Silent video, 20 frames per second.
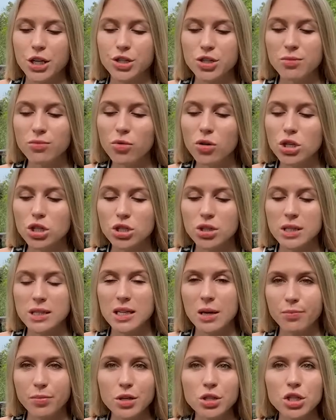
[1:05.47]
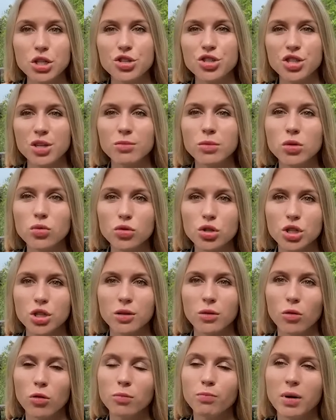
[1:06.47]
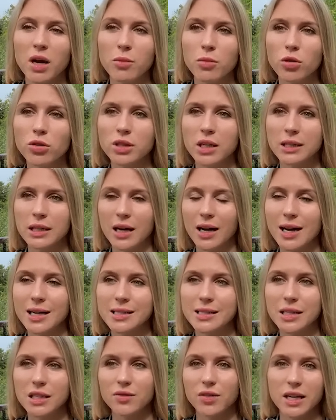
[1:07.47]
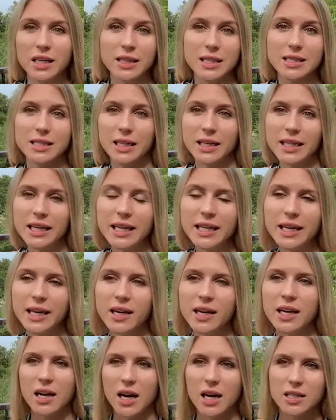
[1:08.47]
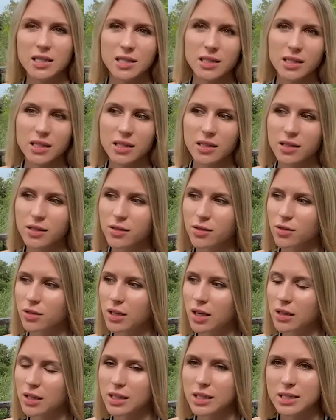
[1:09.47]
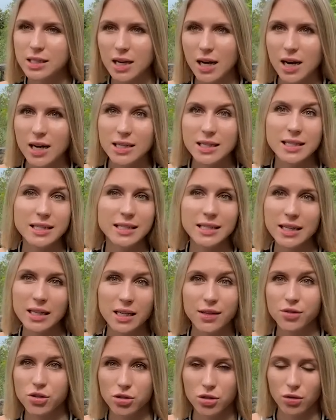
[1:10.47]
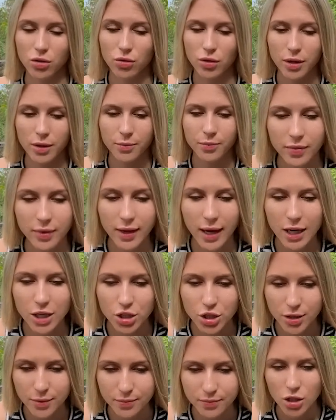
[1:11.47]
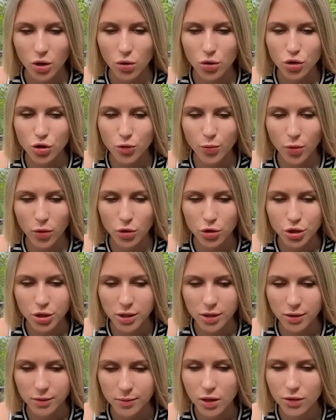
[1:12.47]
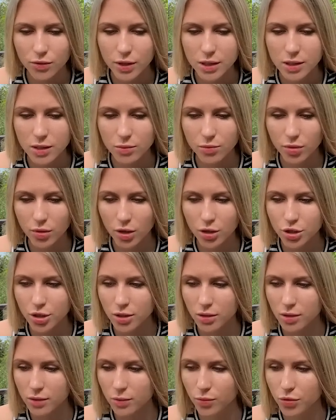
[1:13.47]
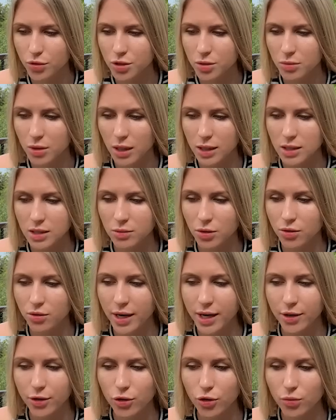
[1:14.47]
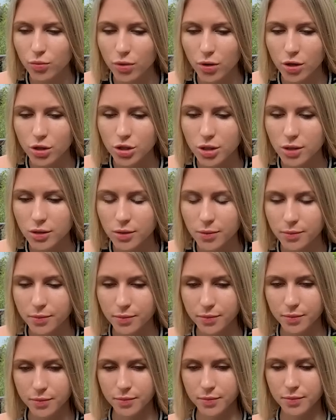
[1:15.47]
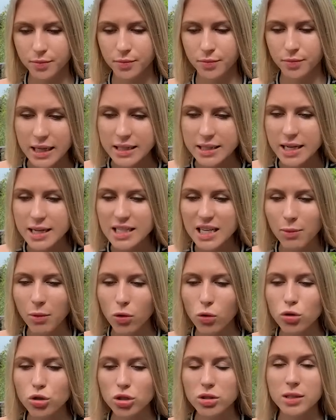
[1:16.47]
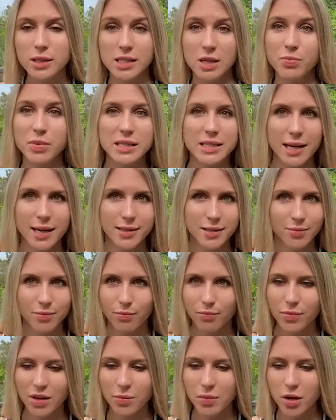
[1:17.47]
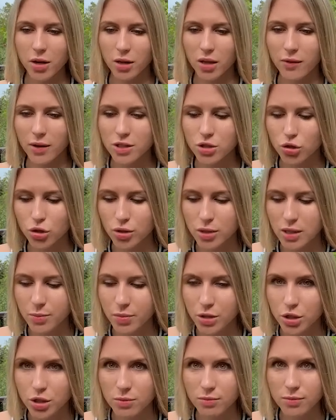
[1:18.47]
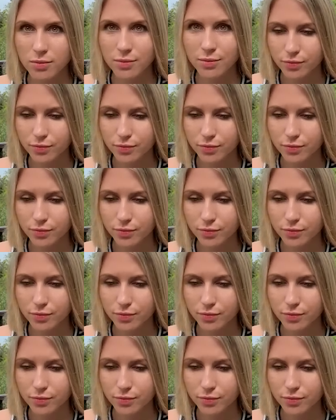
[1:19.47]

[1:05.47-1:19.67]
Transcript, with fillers: И чем больше ты запишешь, тем лучше. Он поймет тогда разные твои настроения, разные голоса, стили и все такое. Дальше. Заходишь в Project, Recent Project. Допустим, мы хотим Create New Project. И здесь я могу что-то записать. К примеру, давайте что-то запишем.